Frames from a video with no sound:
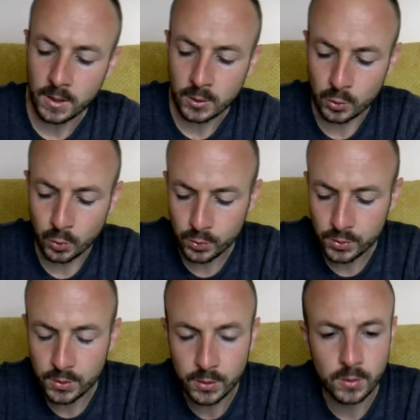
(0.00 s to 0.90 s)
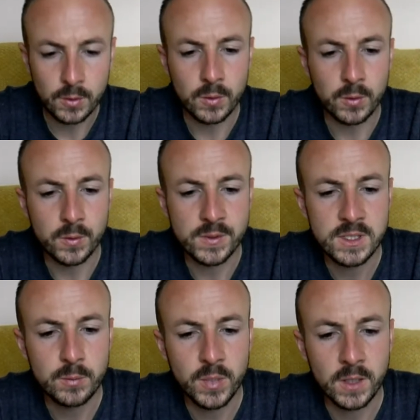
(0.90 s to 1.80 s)
Donc euh,
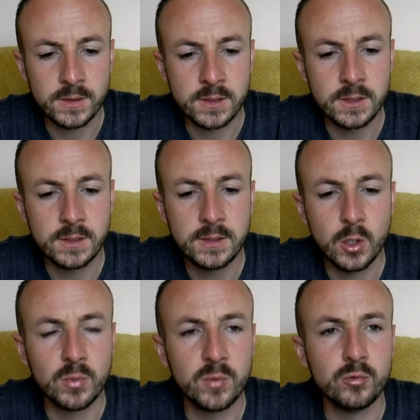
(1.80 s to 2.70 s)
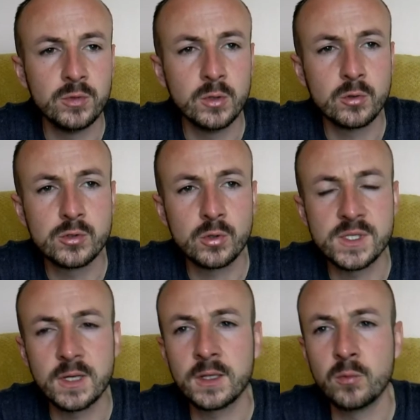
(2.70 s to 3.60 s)
c'est parti, en m'appuyant sur
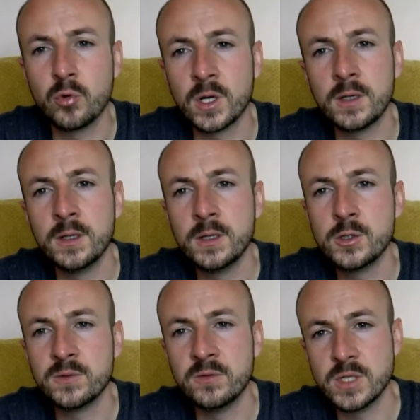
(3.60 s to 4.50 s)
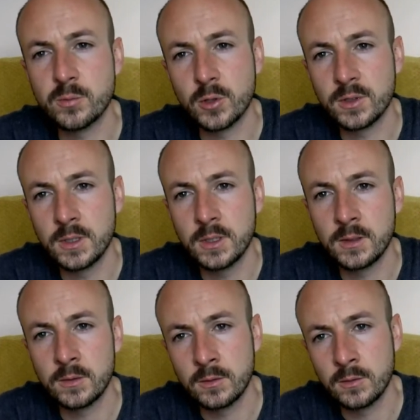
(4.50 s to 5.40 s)
certains points clés, je vais vous apporter
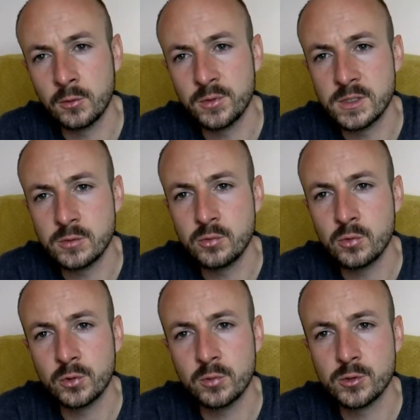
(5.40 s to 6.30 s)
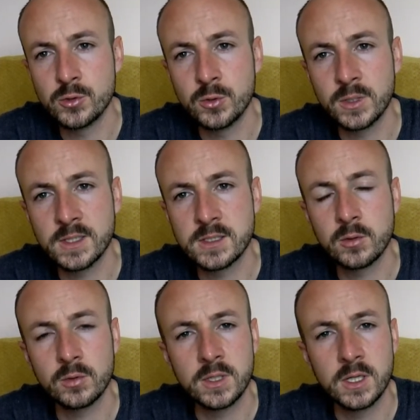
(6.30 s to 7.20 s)
euh, le discours de M.
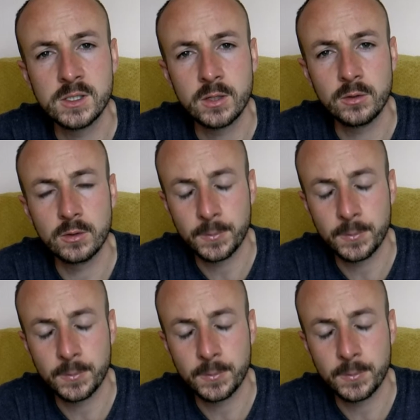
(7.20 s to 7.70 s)
Christian Talchaleur.